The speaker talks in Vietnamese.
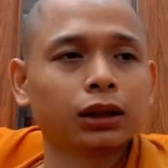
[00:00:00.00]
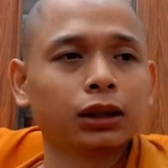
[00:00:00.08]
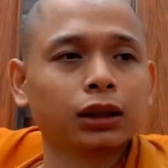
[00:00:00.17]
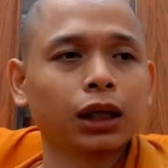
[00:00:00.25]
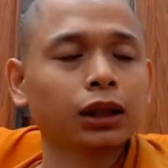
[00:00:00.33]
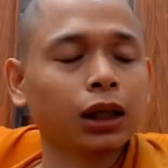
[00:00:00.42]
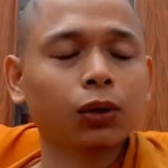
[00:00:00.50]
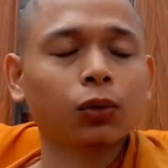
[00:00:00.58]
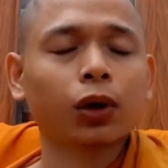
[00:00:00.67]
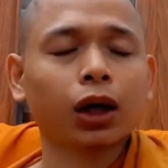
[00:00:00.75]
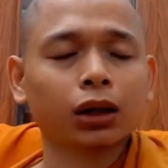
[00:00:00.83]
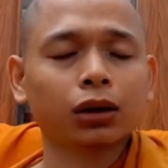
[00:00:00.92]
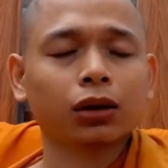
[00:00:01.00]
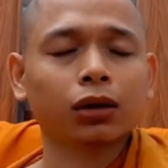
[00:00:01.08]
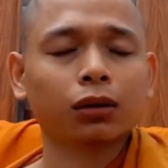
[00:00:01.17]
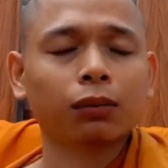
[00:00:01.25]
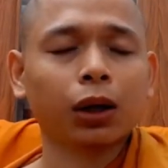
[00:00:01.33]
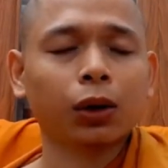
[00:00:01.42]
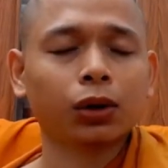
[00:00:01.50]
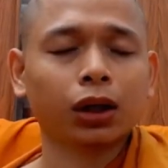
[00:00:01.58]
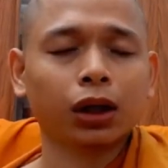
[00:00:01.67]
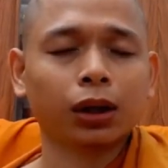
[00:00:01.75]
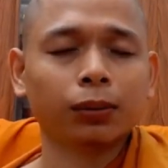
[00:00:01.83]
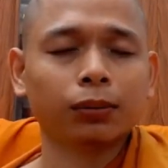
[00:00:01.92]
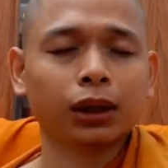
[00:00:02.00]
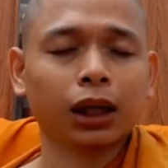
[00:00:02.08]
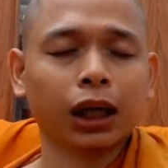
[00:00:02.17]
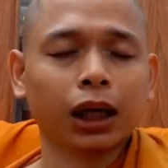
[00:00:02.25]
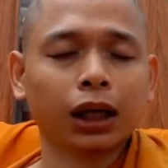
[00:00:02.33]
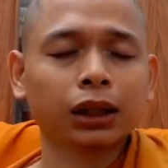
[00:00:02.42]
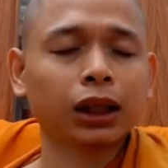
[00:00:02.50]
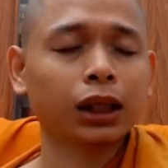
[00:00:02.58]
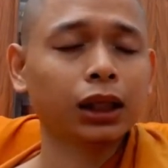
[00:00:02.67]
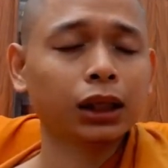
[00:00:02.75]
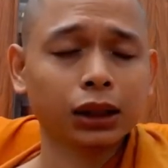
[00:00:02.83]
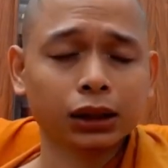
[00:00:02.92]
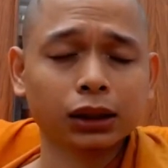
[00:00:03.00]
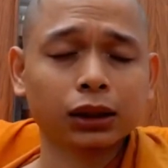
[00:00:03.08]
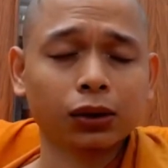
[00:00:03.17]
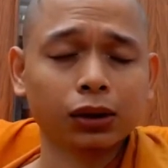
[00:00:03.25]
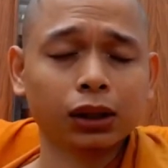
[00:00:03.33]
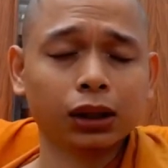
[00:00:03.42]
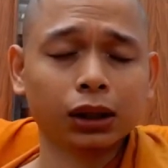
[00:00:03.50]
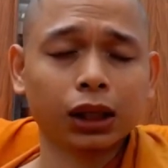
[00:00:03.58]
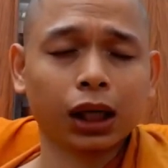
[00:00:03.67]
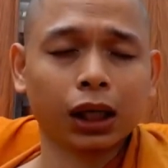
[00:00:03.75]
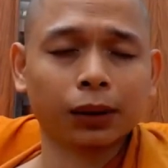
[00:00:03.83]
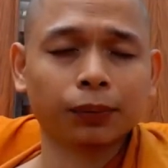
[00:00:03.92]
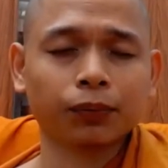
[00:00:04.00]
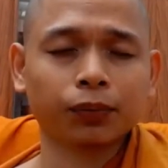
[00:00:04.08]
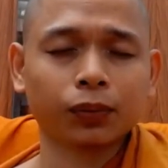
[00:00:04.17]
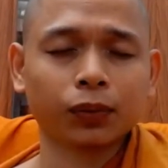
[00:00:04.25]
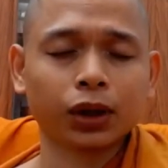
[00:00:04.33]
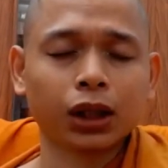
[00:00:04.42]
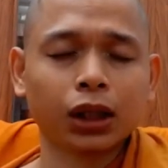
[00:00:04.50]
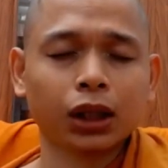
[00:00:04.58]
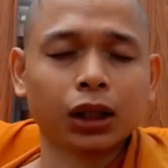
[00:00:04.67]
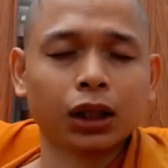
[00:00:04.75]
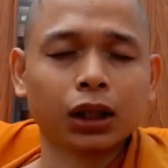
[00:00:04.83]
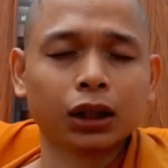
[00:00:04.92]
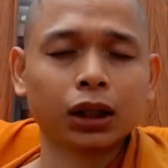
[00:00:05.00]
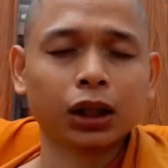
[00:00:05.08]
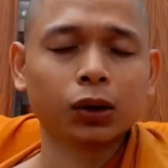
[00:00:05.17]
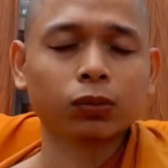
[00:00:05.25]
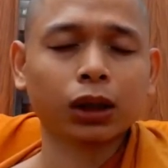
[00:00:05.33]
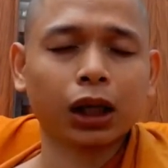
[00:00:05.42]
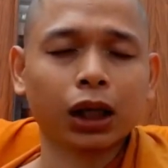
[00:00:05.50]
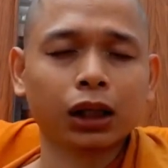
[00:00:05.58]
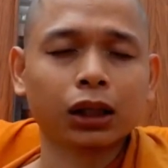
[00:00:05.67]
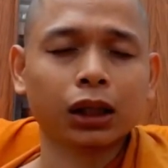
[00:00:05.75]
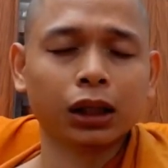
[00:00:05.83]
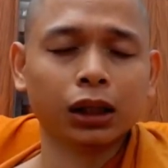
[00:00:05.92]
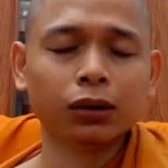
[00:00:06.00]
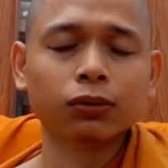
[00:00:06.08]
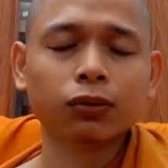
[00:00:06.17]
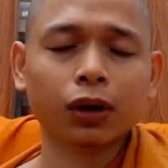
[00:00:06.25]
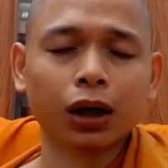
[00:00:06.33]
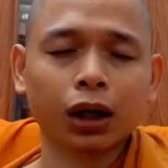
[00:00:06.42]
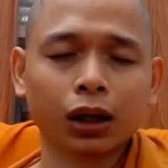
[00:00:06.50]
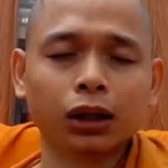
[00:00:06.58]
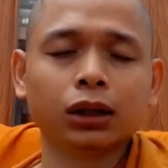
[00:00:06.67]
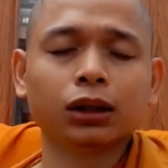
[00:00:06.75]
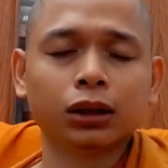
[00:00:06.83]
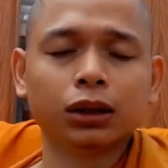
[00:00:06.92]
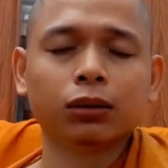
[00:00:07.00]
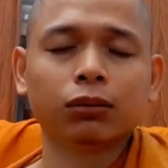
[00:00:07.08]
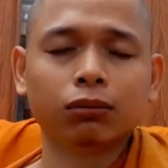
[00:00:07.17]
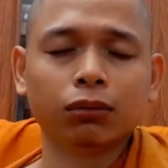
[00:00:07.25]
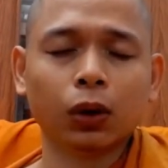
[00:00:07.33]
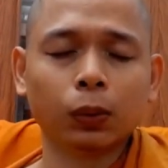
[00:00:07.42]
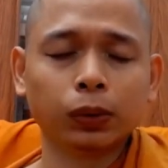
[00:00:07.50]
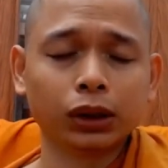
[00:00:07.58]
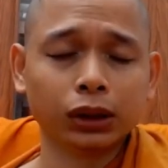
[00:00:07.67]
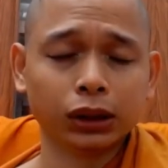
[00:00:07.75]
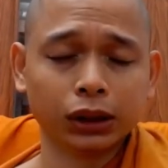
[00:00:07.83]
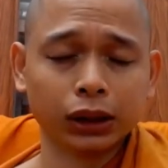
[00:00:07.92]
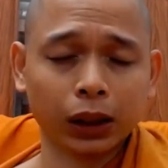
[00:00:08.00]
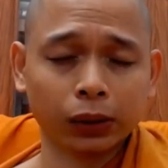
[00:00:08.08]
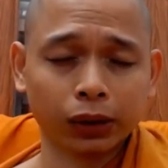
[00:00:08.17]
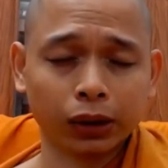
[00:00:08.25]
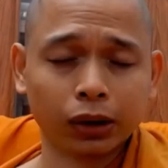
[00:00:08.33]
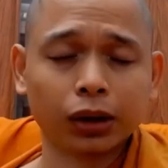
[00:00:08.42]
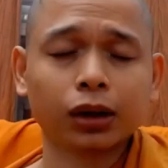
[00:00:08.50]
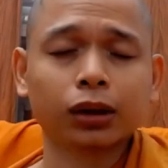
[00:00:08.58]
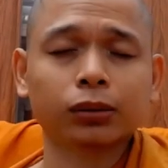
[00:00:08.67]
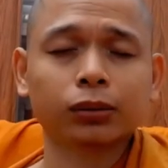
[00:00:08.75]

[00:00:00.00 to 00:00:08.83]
các giác quan đó bao gồm cả cái ý thức có nghĩa là khi chúng ta nghĩ về một người nào đó